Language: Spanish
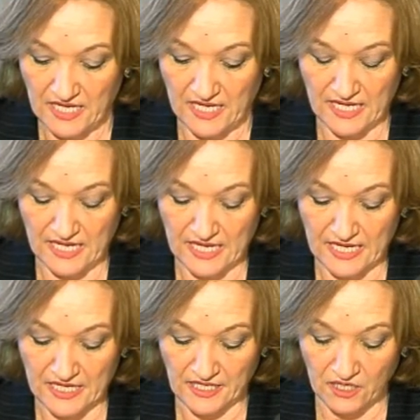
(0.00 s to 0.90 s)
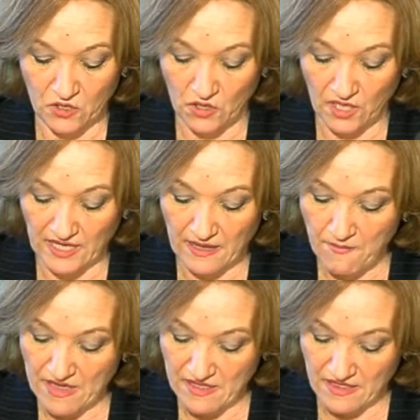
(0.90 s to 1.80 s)
Eh, recoge
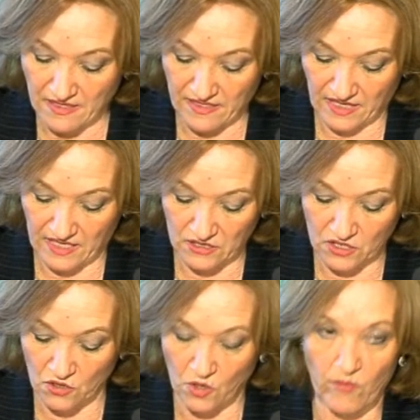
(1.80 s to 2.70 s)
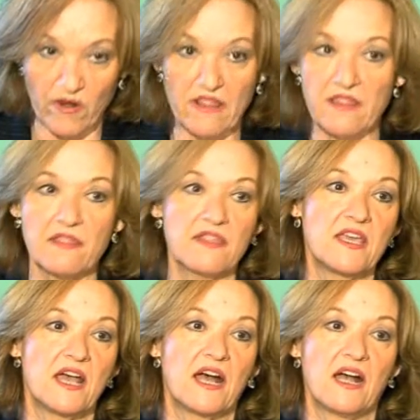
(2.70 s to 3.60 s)
medidas de gestión, como les
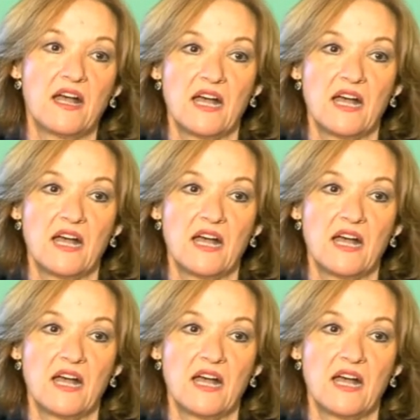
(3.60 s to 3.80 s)
decía